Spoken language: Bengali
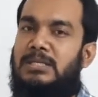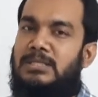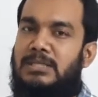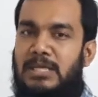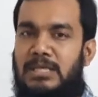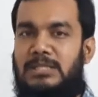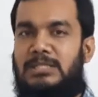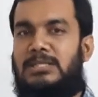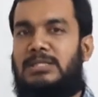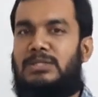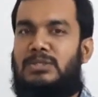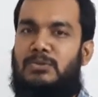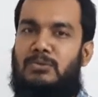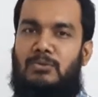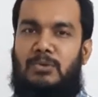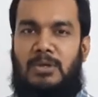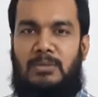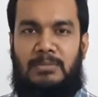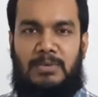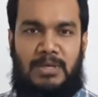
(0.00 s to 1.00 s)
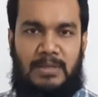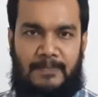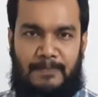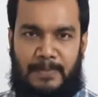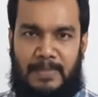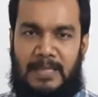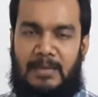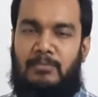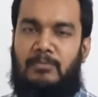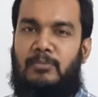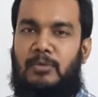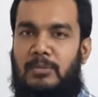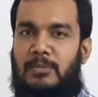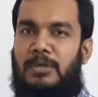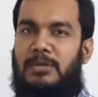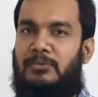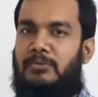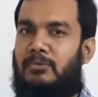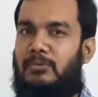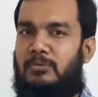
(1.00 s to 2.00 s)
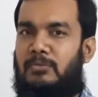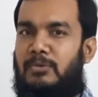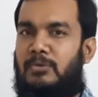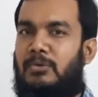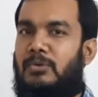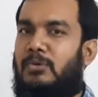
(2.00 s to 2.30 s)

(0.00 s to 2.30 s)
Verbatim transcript: সেই জিনিসগুলো আমরা প্রমাণ করব